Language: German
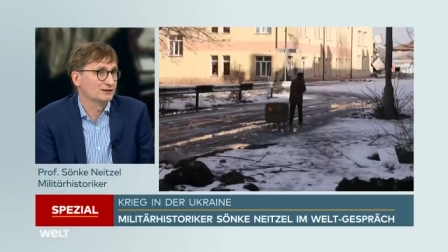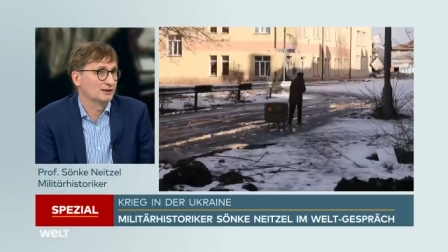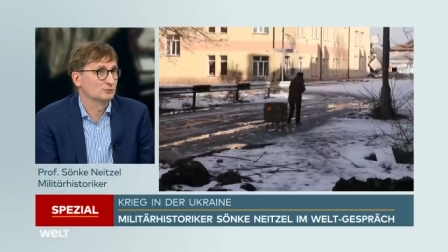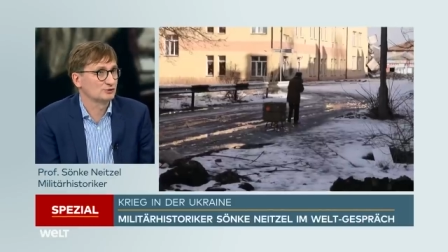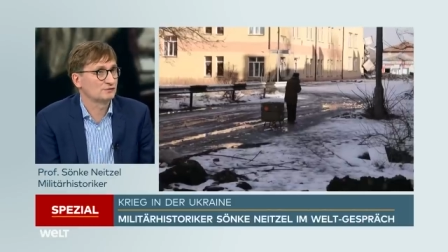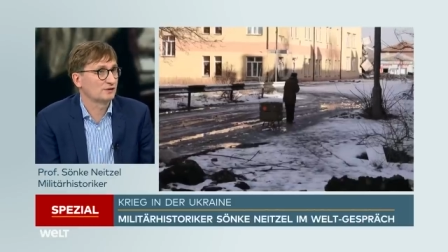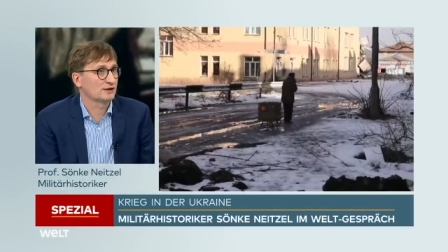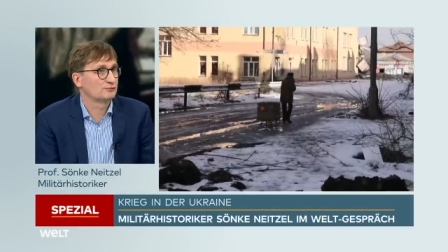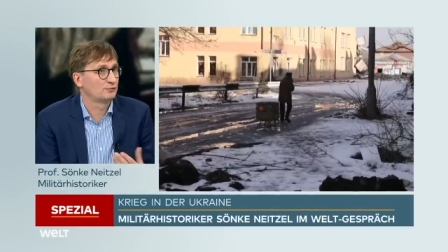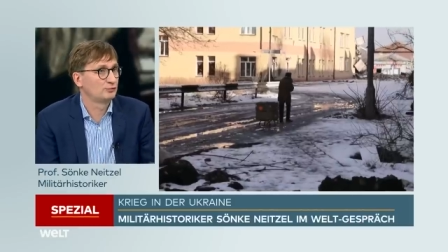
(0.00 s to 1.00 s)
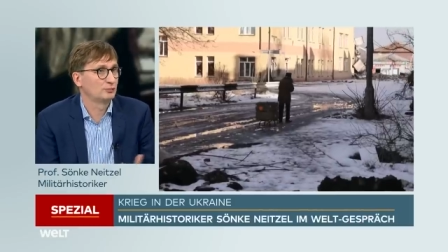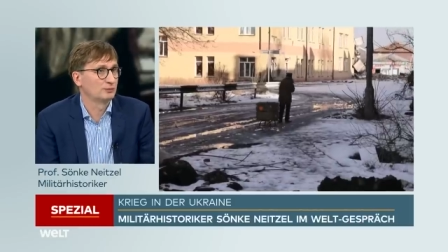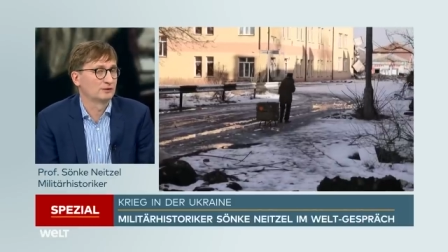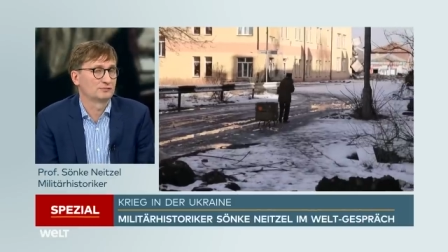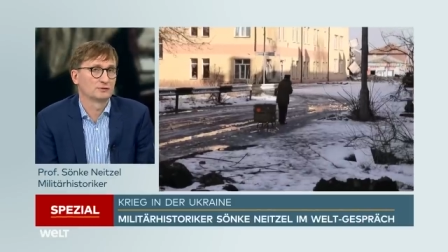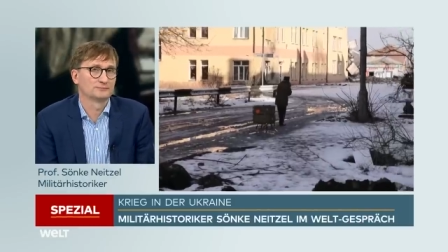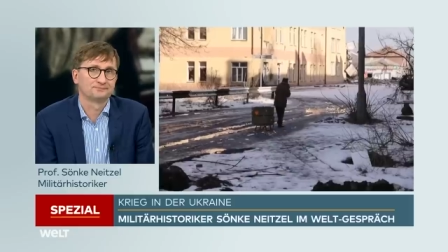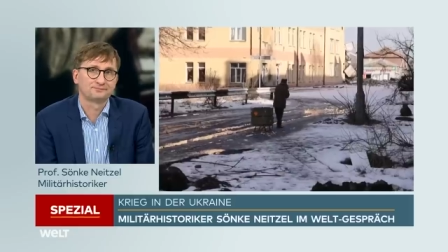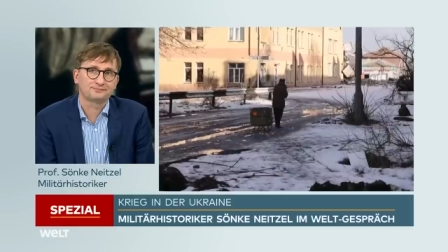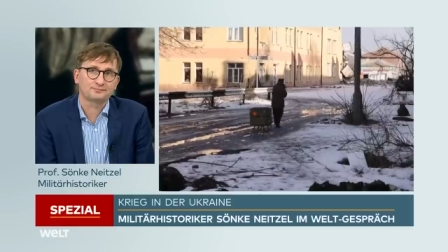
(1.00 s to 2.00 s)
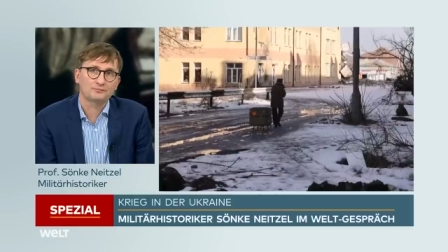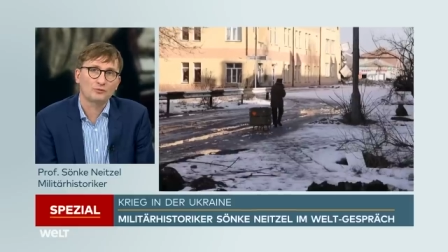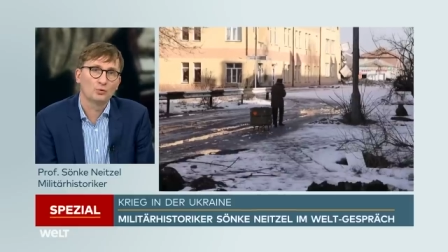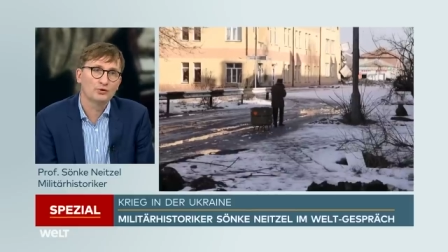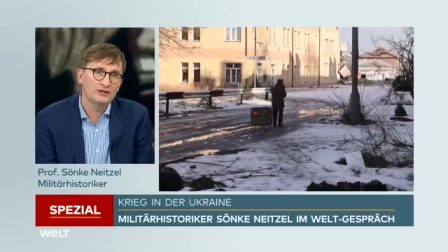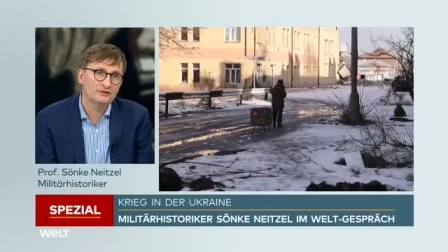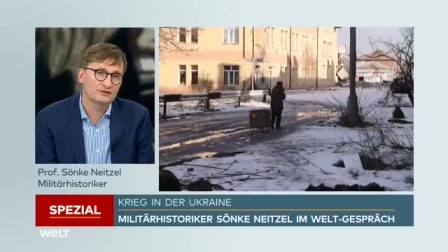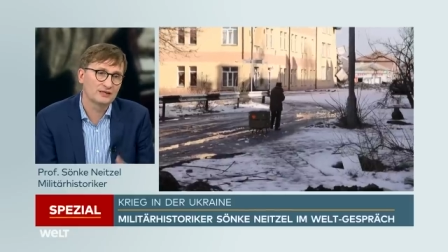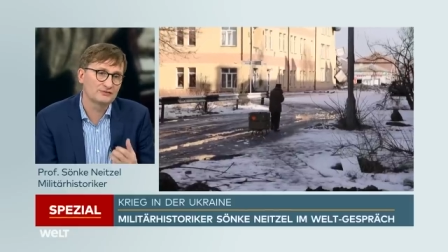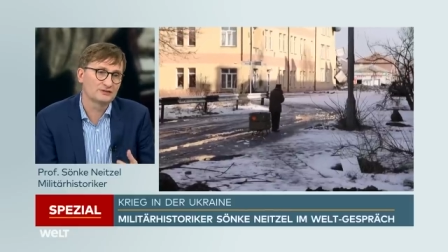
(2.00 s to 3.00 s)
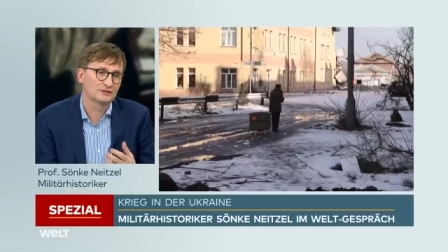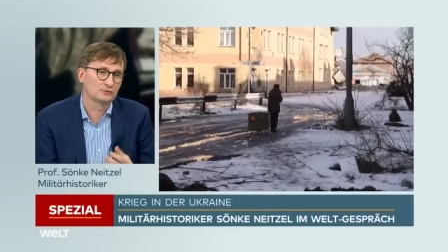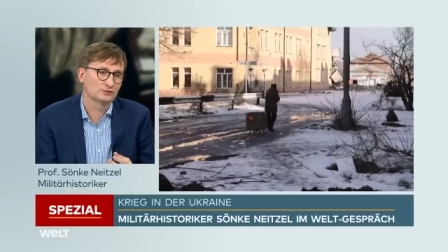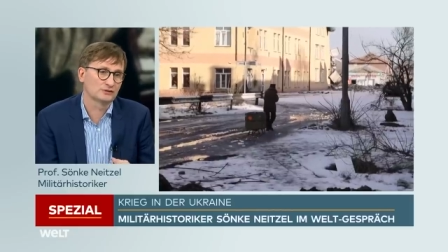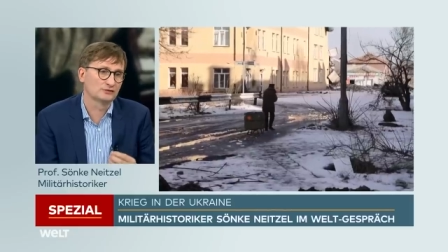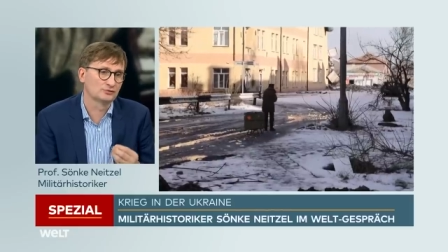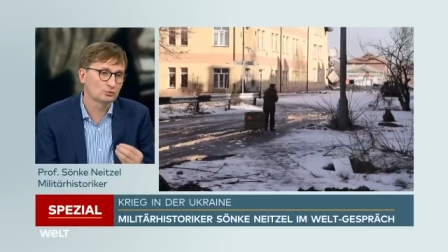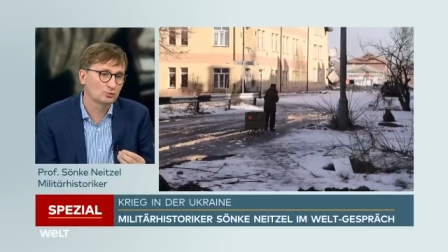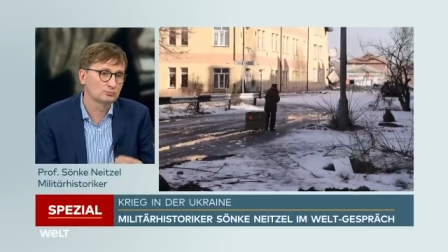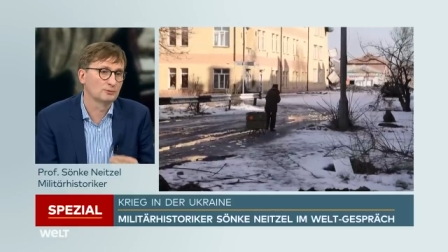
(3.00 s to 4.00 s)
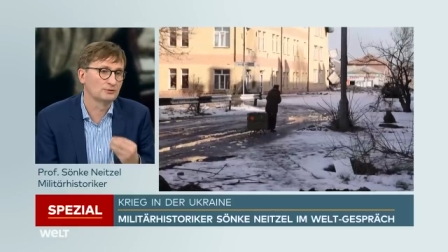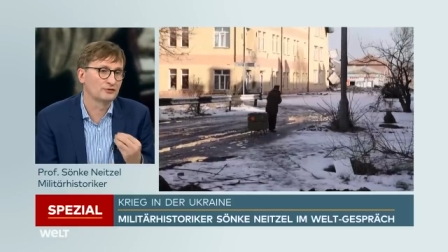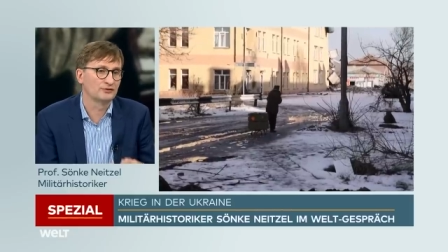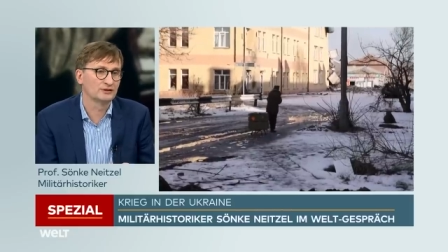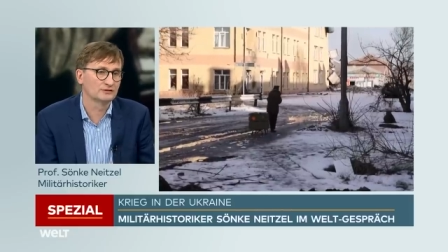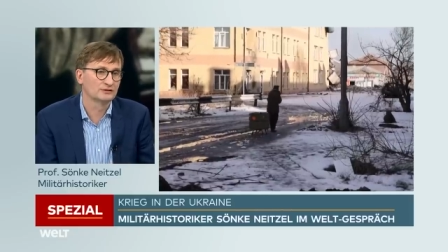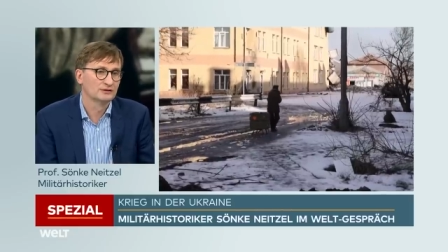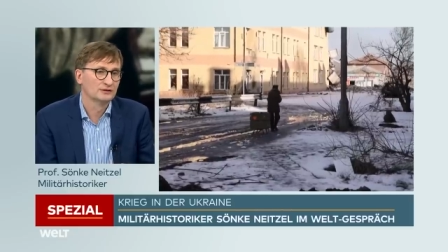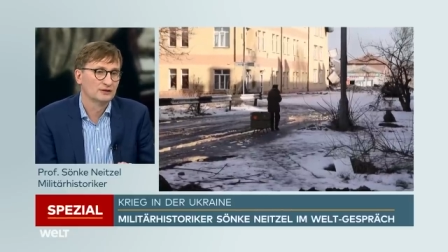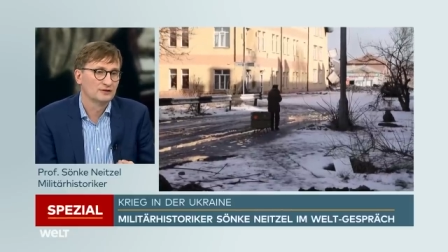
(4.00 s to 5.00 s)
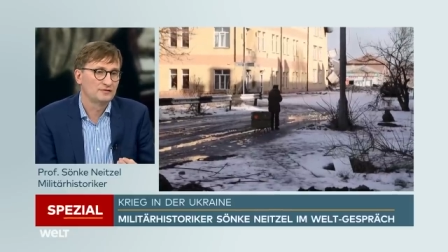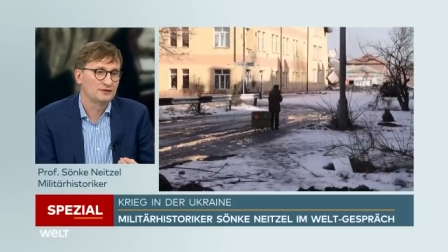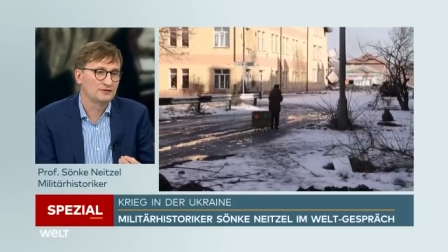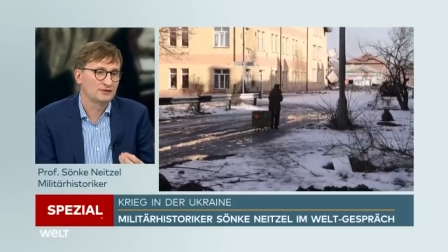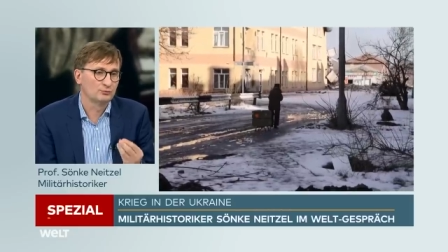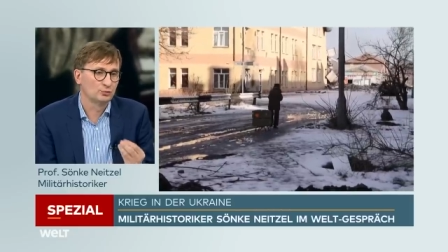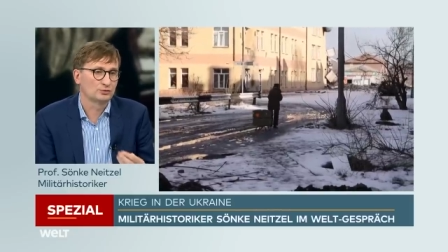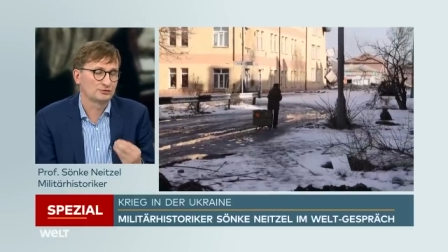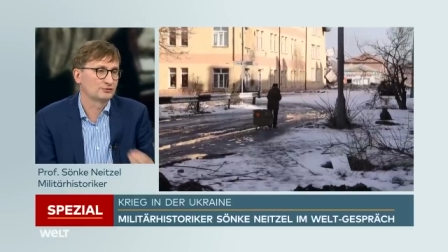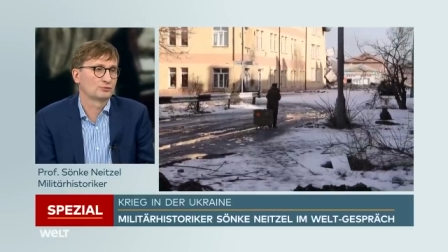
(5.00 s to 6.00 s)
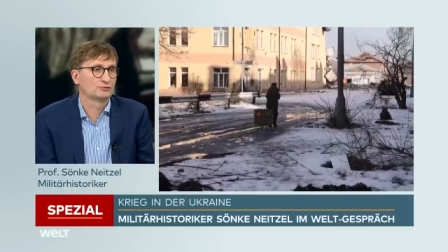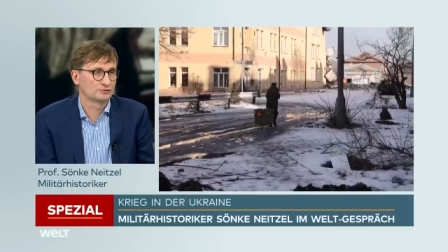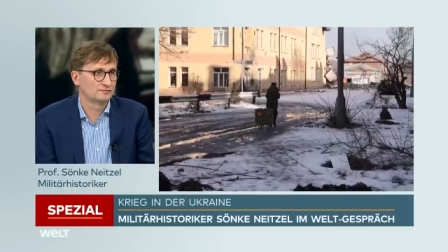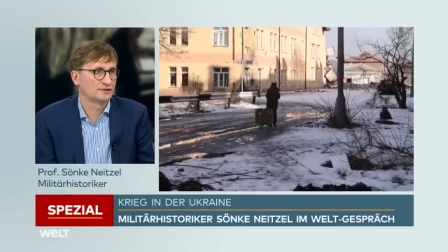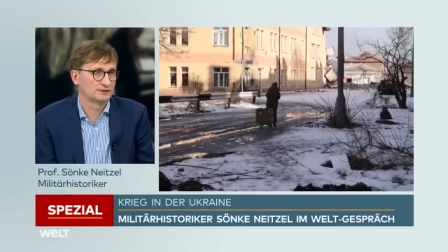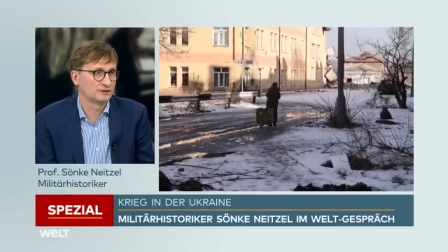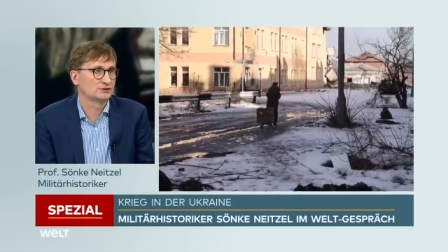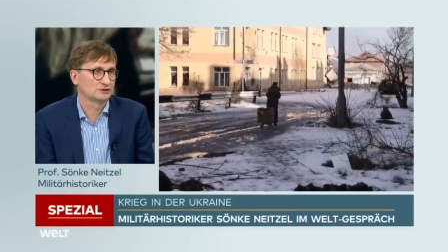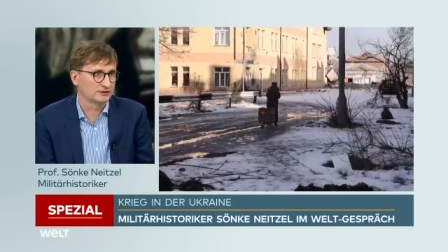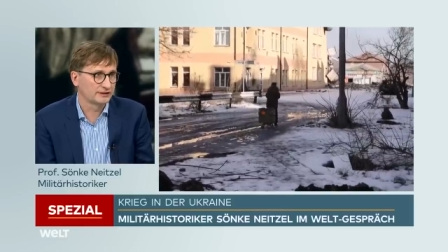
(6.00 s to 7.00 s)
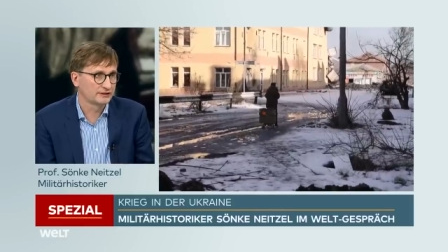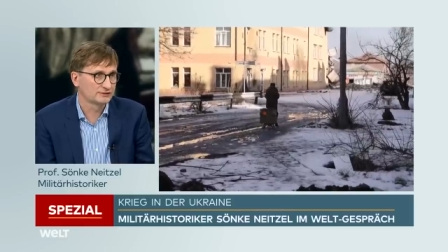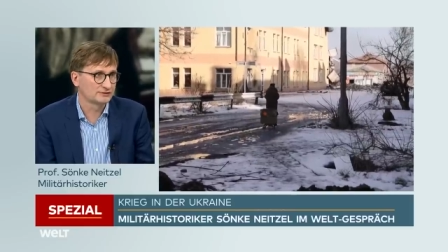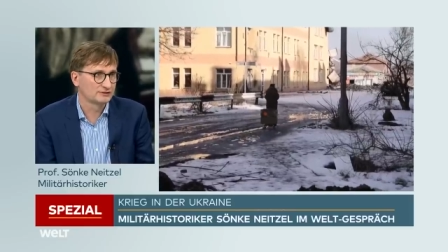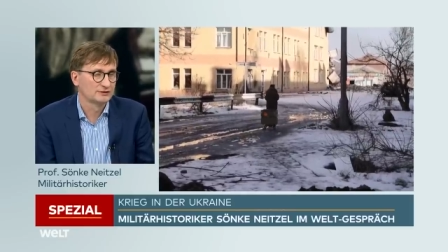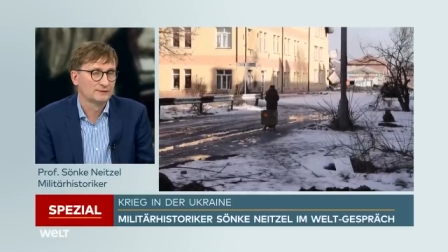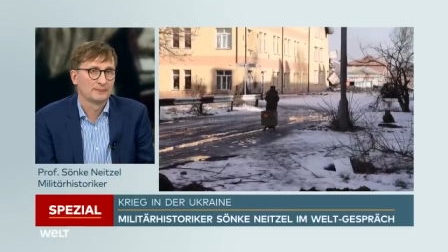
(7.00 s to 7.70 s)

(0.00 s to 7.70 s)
Also er muss die Frage wofür beantworten. Und nichts lässt sich in Russland so gut mobilisieren wie dieser Mythos des großen Vaterländischen Krieges.